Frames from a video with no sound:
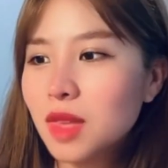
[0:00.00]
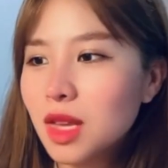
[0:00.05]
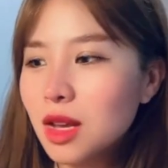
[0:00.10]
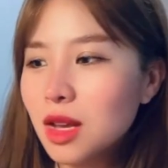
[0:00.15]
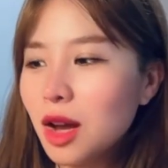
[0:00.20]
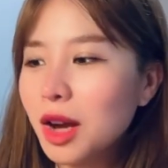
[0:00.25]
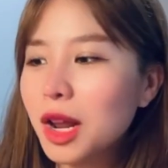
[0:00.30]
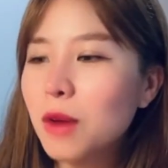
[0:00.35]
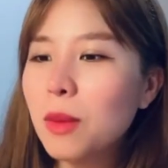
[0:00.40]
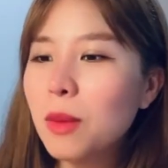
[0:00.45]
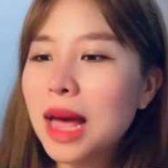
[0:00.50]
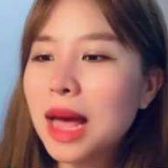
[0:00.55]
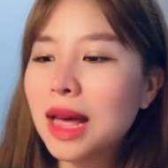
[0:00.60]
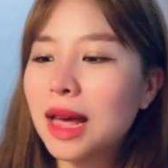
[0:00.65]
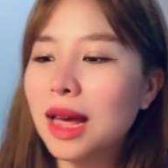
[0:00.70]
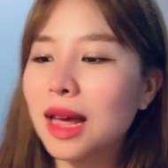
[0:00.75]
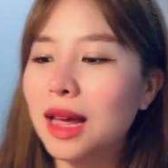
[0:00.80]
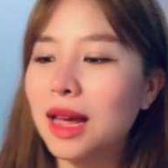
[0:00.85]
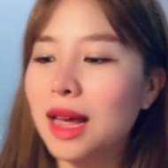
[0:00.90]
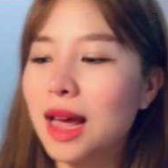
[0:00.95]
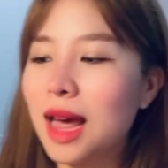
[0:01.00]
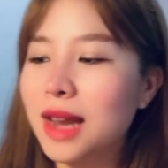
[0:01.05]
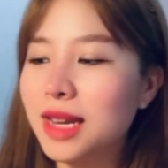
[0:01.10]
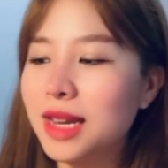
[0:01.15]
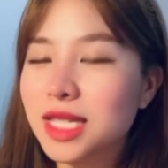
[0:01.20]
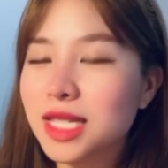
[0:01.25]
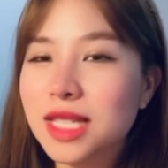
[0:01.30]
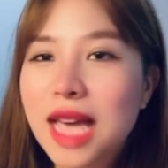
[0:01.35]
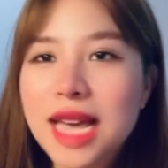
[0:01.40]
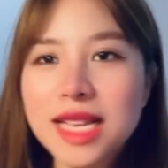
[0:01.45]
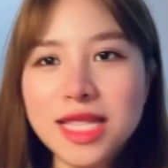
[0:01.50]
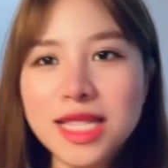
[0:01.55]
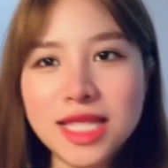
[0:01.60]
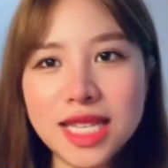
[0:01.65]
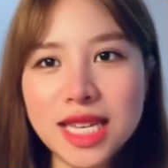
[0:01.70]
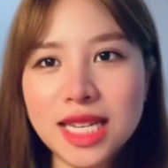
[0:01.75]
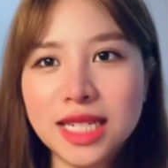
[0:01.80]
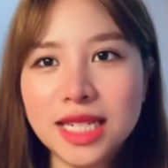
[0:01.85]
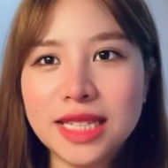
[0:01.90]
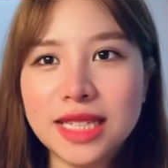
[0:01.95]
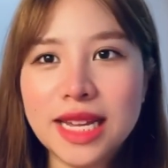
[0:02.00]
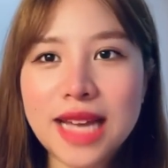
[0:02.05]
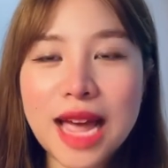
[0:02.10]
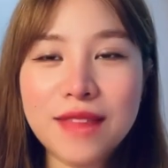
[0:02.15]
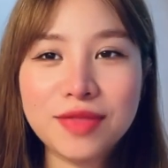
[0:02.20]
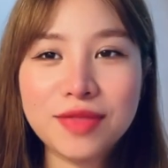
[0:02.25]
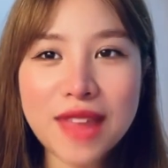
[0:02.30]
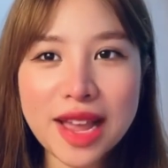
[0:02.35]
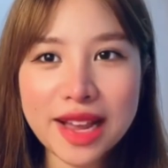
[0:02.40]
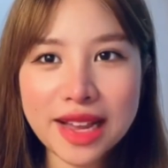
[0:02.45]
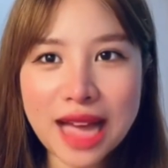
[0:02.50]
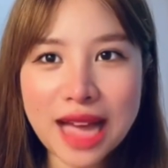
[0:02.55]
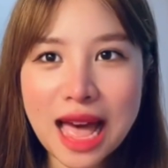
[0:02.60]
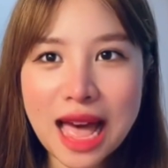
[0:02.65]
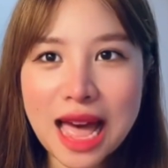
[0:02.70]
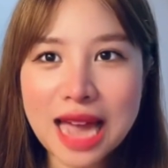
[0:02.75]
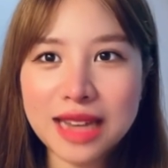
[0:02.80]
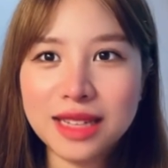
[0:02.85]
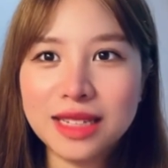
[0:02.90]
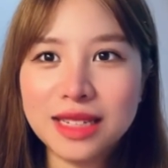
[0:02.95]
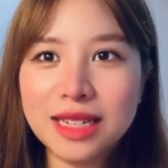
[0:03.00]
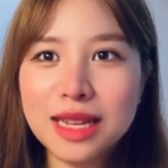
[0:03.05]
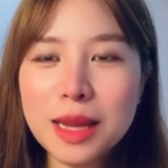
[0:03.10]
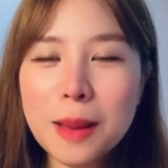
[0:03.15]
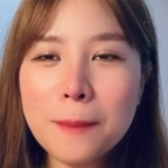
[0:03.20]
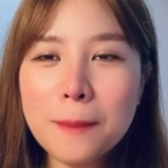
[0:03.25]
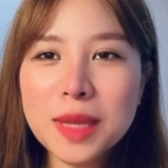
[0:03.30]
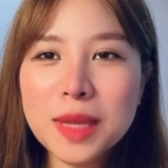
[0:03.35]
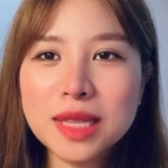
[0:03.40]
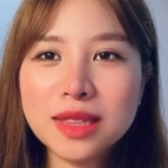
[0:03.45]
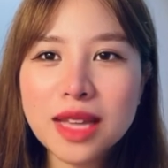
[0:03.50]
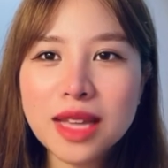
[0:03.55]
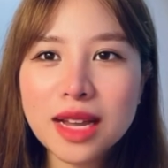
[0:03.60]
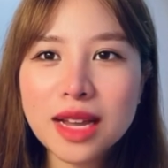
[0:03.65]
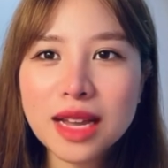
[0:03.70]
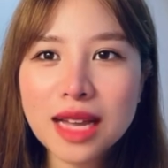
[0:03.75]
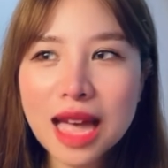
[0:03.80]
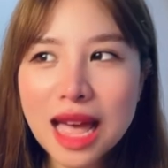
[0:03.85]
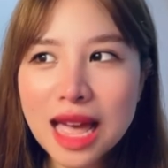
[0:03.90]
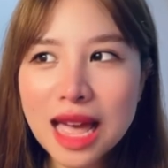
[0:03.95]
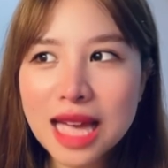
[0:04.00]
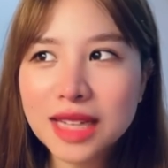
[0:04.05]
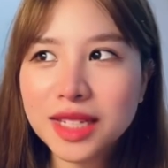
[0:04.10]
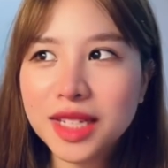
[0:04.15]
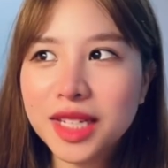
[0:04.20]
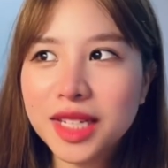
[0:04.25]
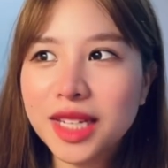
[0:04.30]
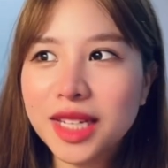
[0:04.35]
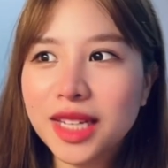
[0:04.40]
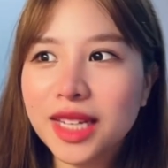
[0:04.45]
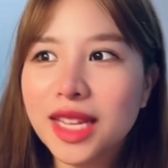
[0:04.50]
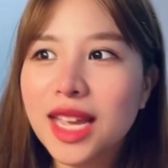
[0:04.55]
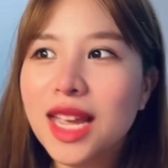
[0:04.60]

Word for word: เขาเรียกว่า อันนี้ใช้จริงในงานแต่งงาน เป็นตะกร้าที่